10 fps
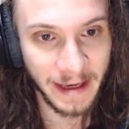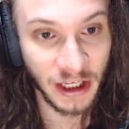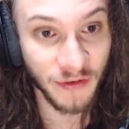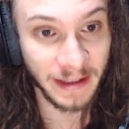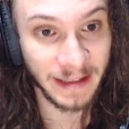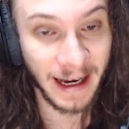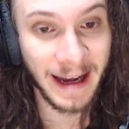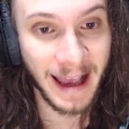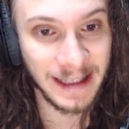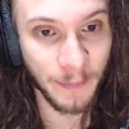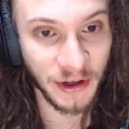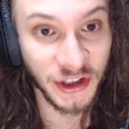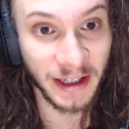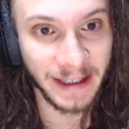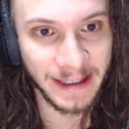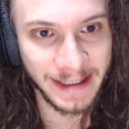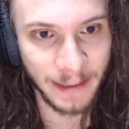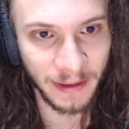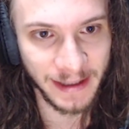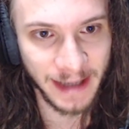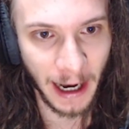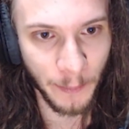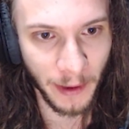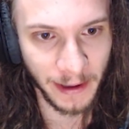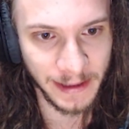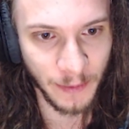E a gente vai tentar ganhar essa partida aqui em cima na Skybase,